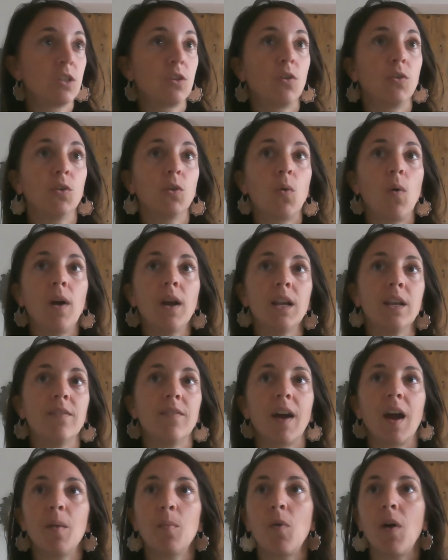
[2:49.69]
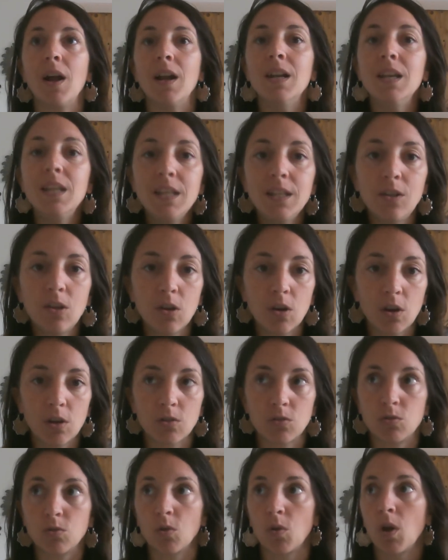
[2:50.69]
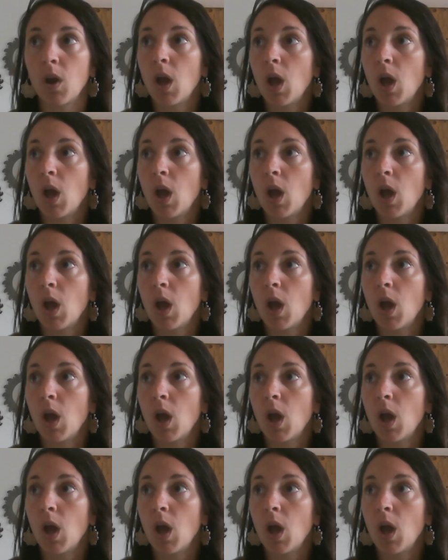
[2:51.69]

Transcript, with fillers: 33, il est vraiment un leader sur,